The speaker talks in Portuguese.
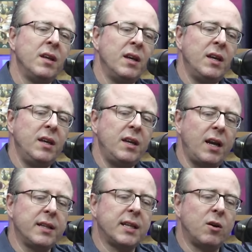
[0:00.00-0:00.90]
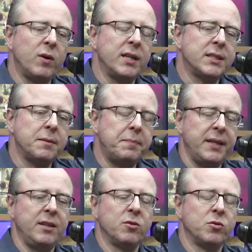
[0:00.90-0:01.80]
E é então esse
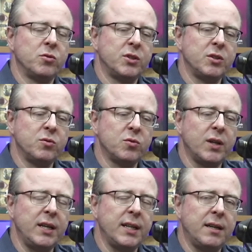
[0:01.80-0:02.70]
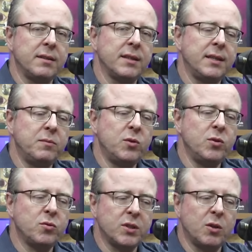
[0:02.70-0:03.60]
período do segundo reinado é que
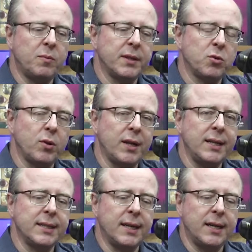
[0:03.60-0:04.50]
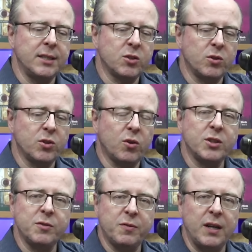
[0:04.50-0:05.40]
muitos dão uma tonalidade cor-de-rosa.
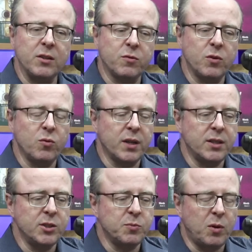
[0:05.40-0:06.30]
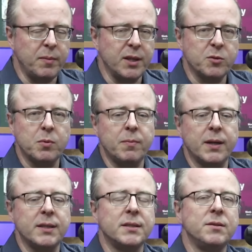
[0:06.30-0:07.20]
De fato, foi um grande momento para o
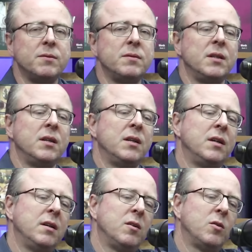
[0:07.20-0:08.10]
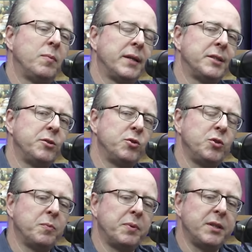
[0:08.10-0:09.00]
Brasil. O Brasil
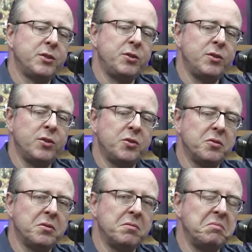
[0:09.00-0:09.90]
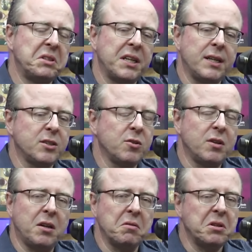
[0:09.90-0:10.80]
tinha um prestígio
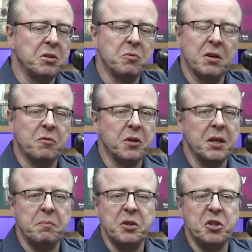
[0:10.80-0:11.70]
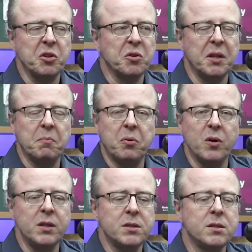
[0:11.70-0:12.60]
internacional que nunca foi repetido
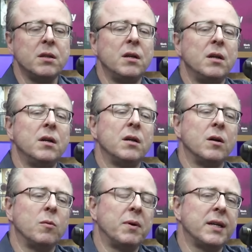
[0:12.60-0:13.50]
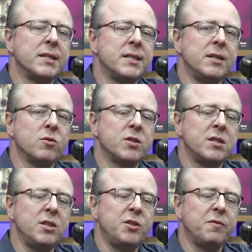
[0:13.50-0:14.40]
depois. O Brasil,
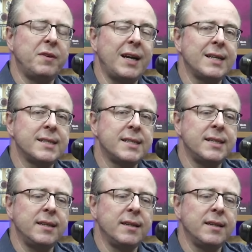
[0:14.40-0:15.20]
se tivesse